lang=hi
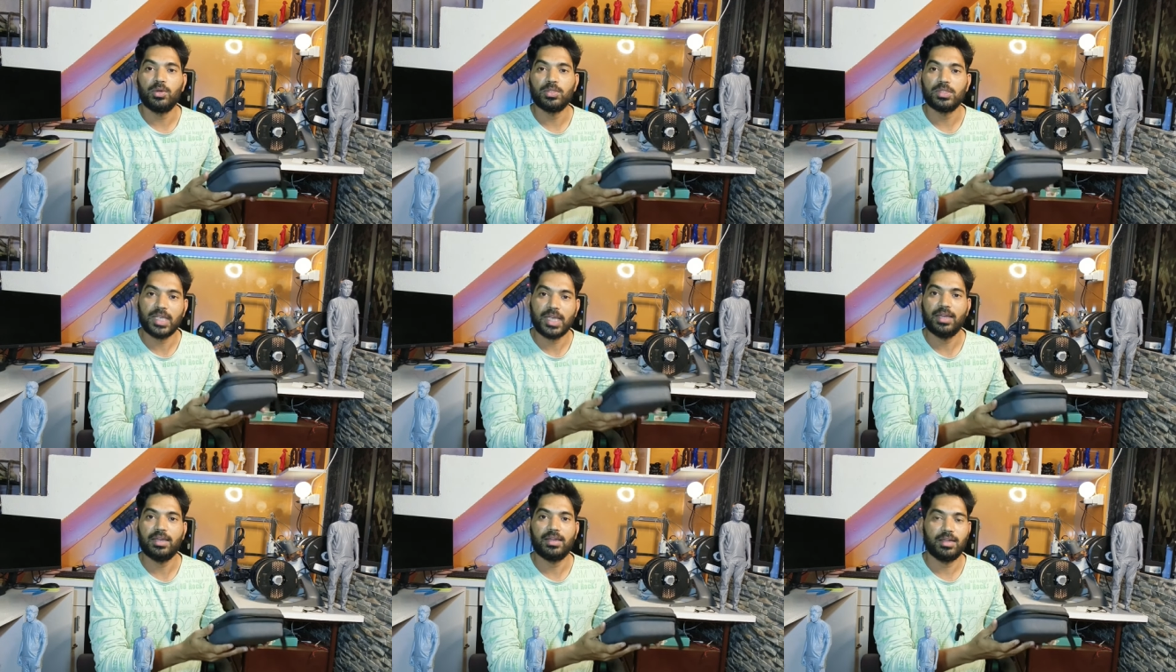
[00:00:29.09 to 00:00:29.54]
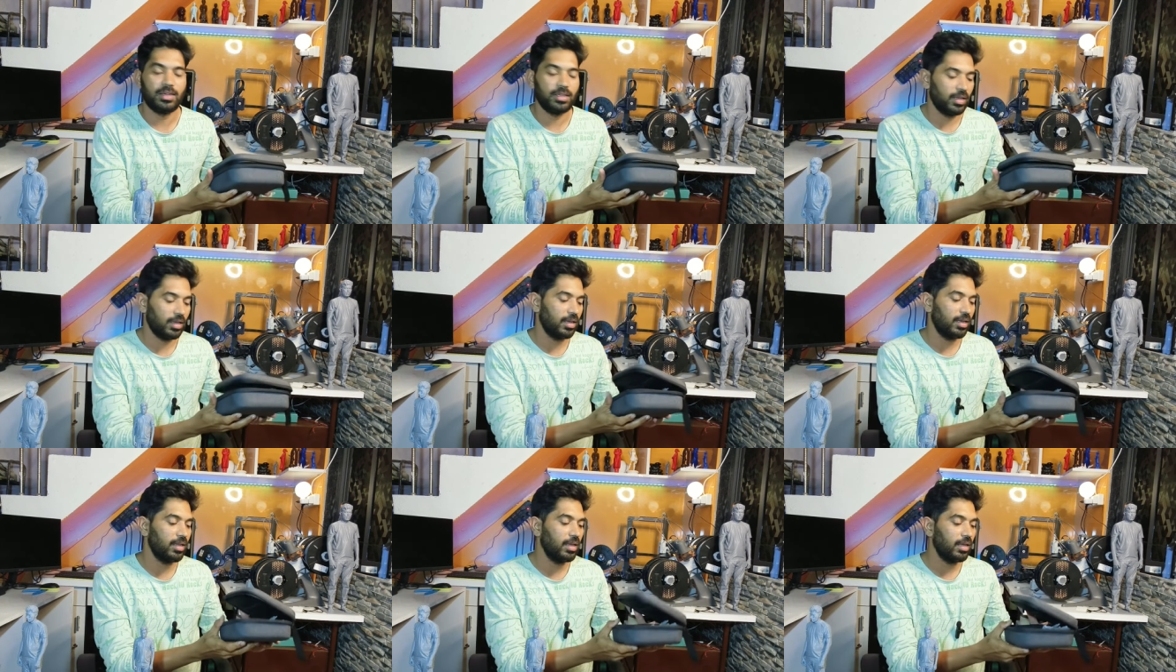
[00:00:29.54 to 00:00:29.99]
को स्कैन
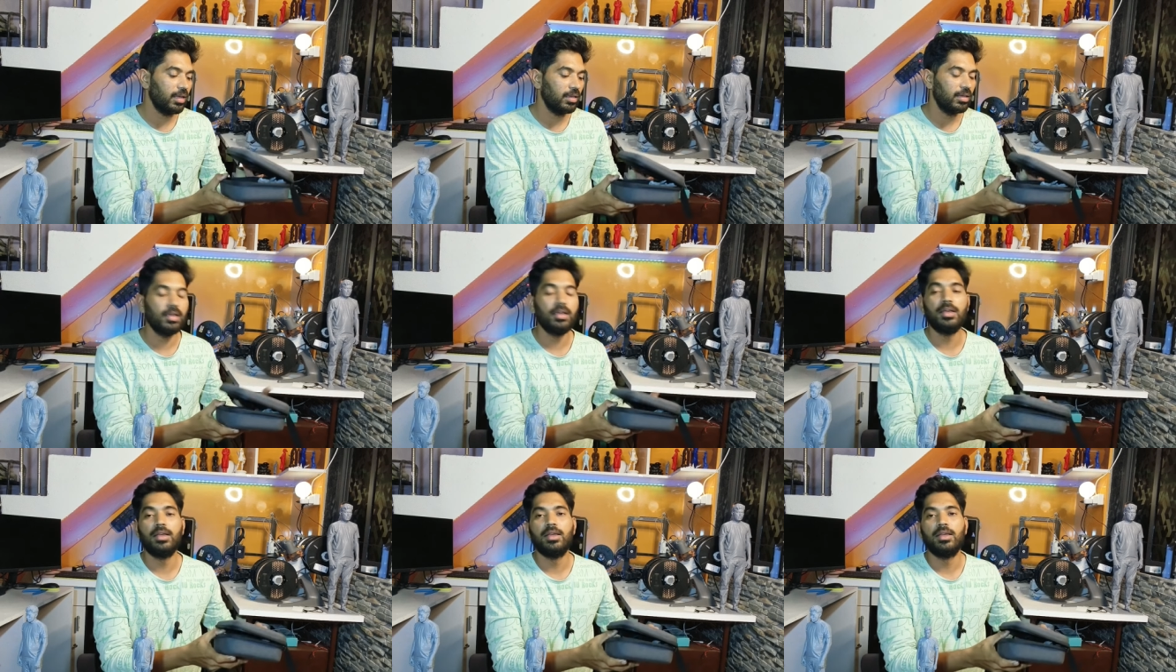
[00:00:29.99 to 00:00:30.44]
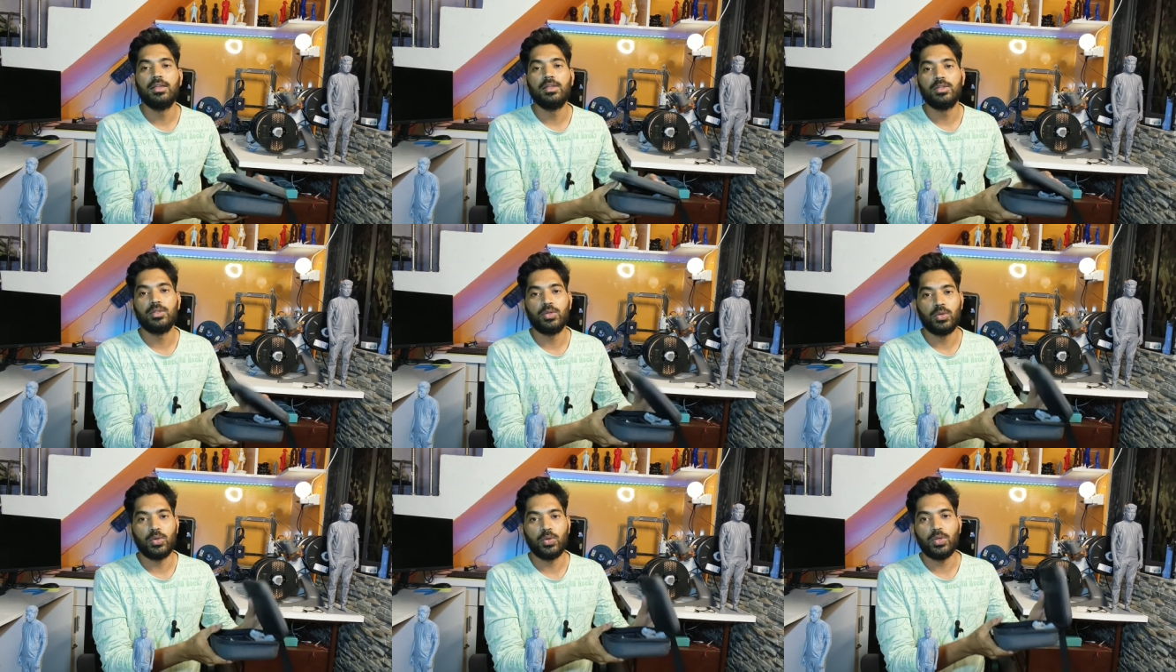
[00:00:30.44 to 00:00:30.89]
करने के लिए
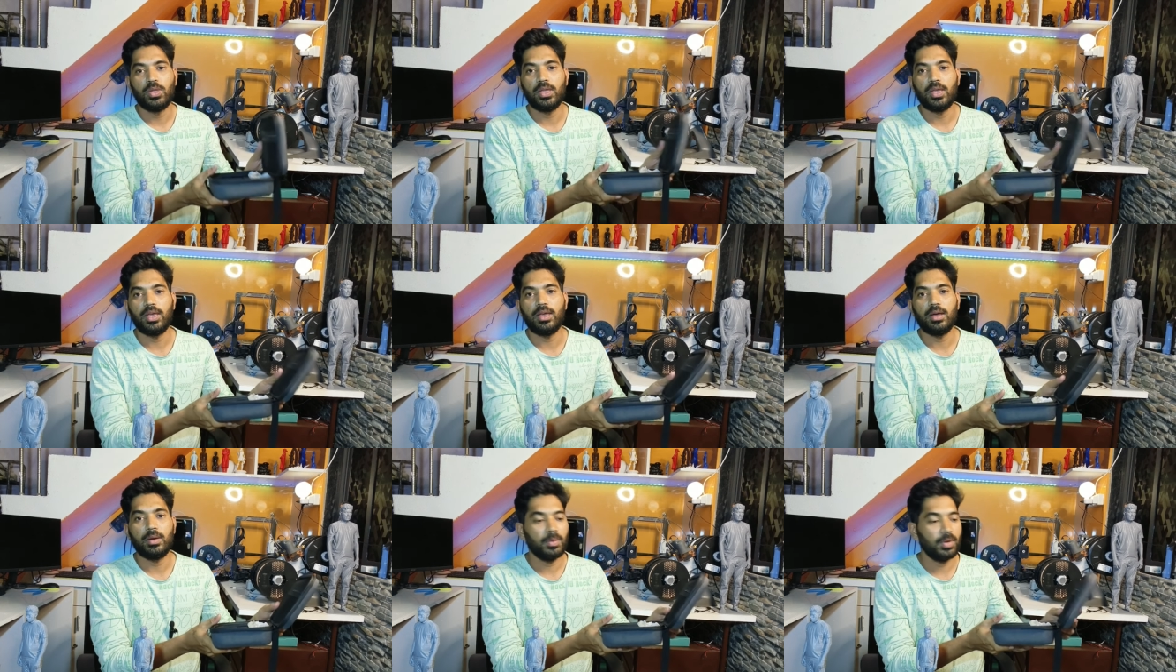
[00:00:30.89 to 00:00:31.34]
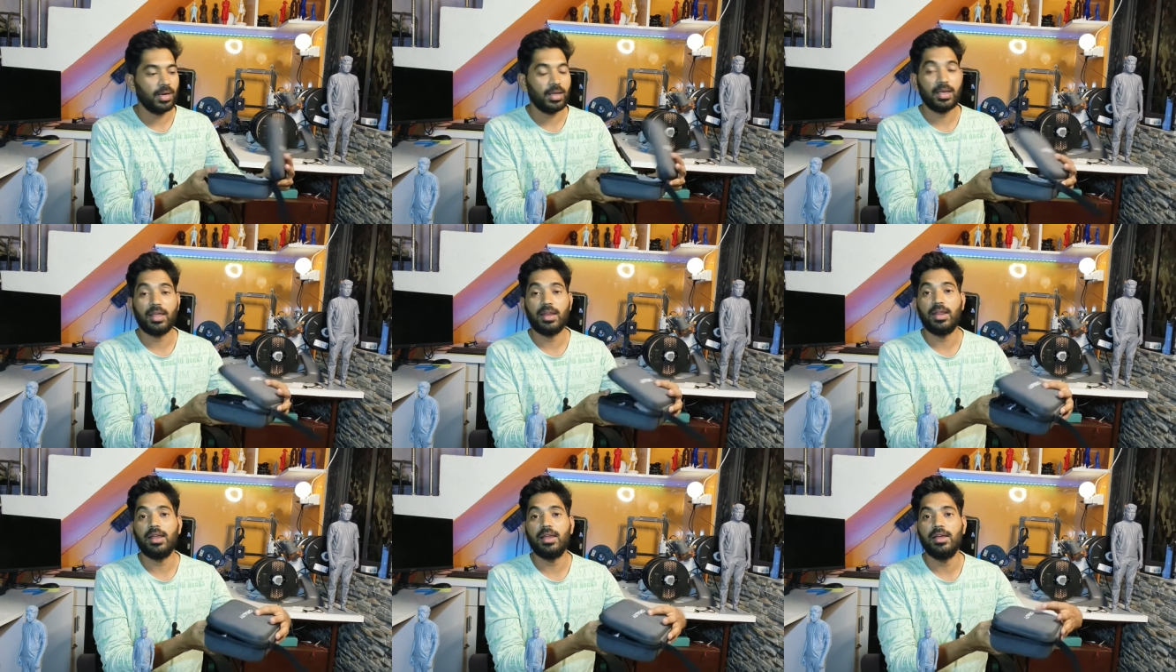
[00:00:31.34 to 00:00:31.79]
तो ये हमारा
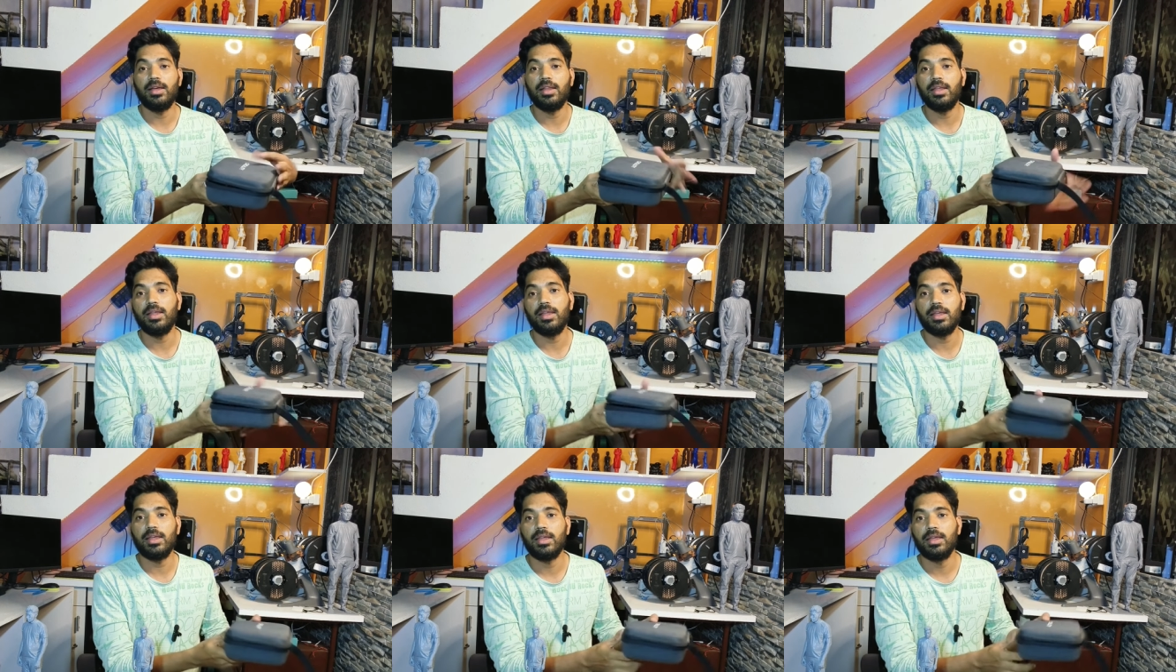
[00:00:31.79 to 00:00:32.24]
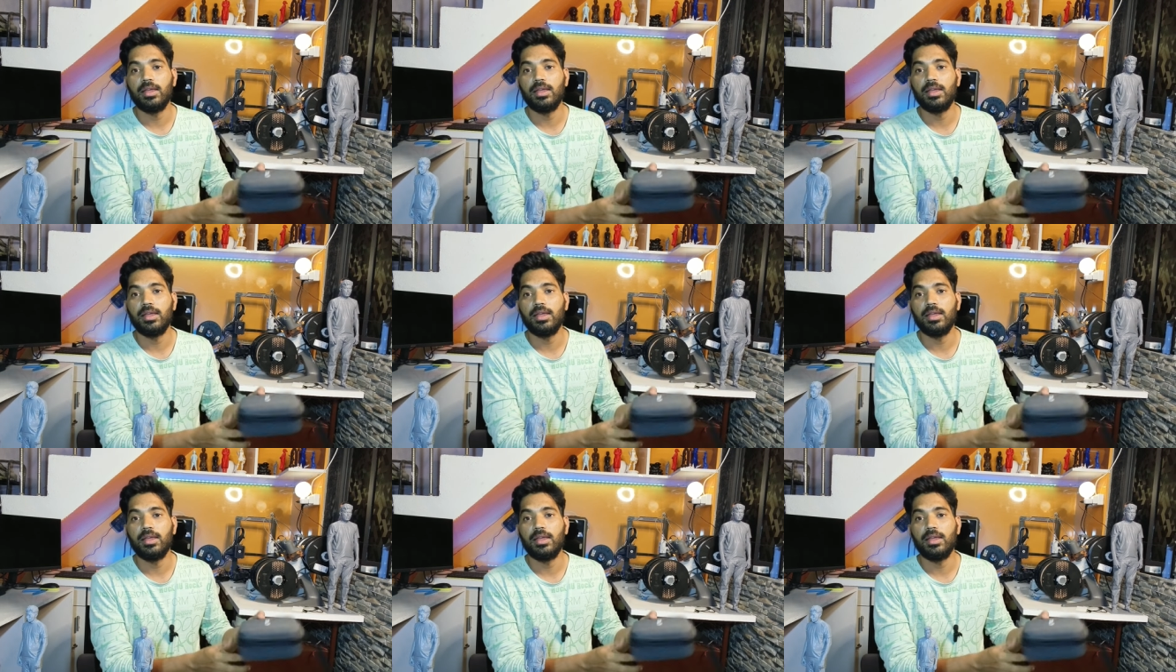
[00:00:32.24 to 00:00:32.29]
क्रियालिटी